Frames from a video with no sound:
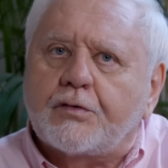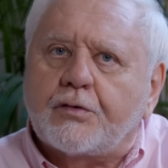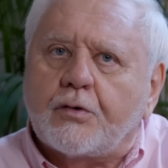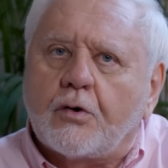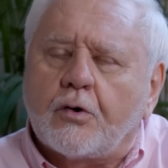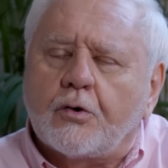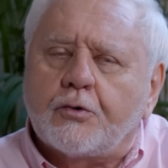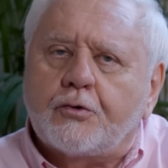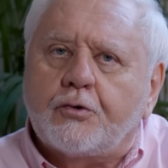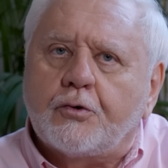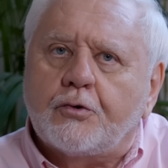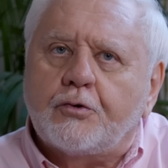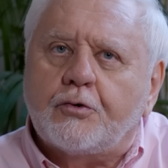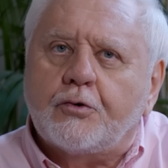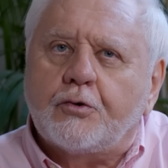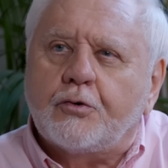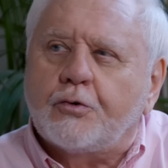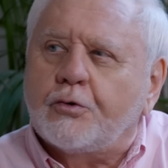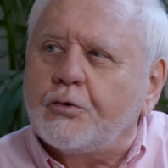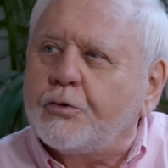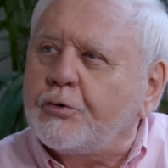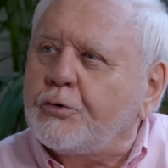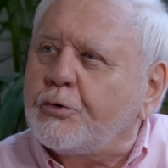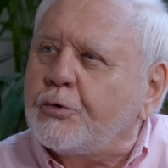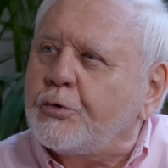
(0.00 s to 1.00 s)
sorte
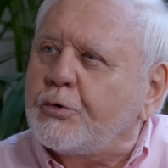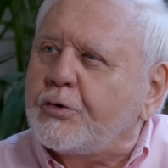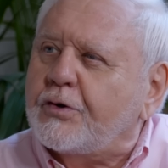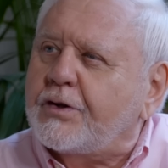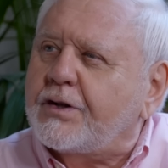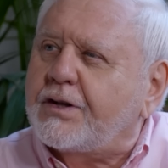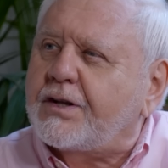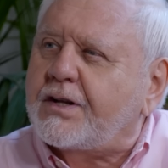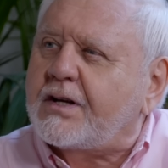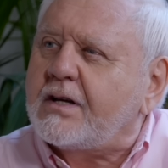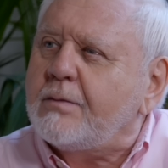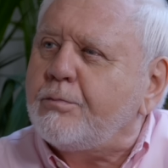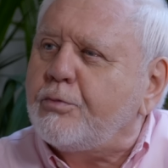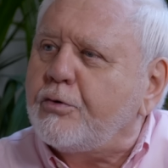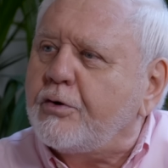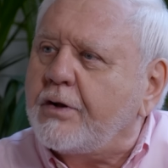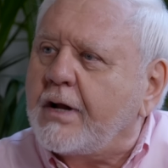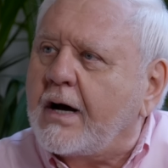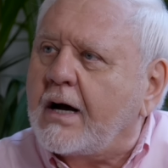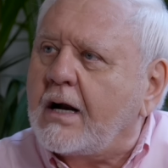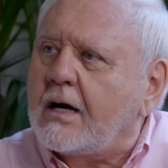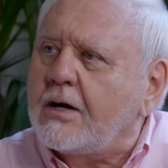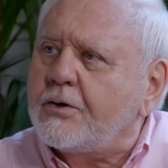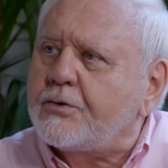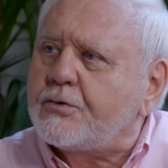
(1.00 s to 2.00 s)
de, de
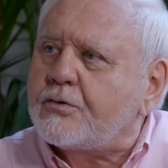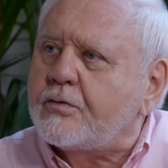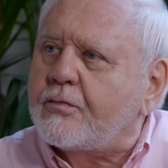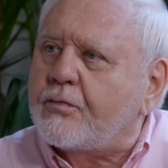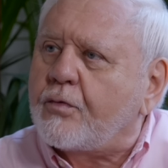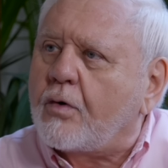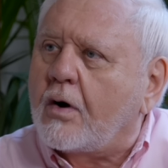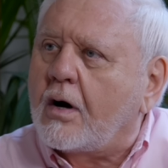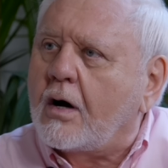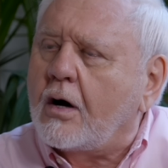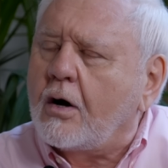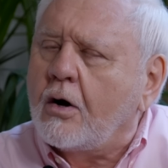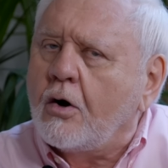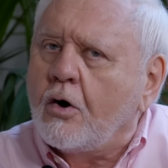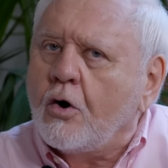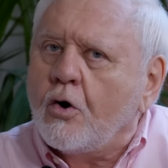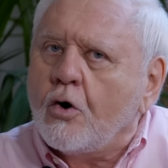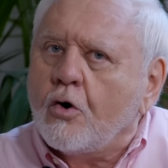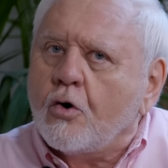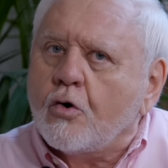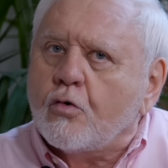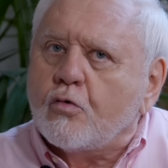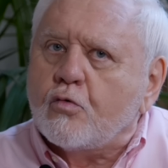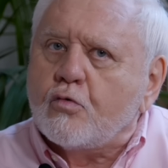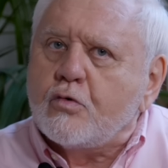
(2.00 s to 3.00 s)
tribunal, tu vois,
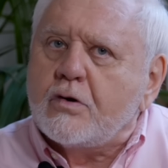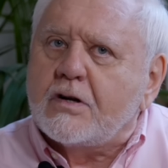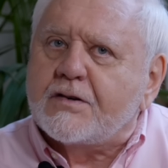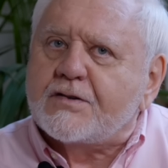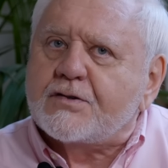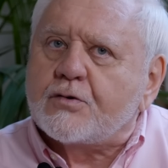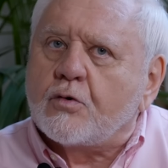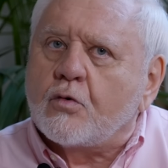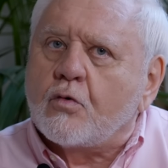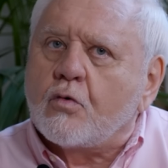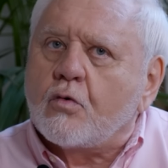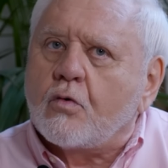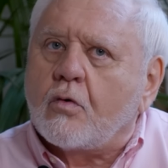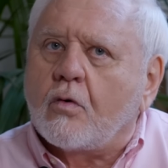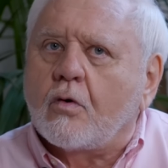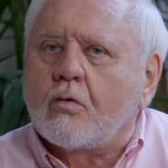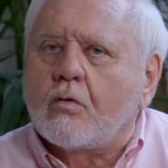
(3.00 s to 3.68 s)
où ils sont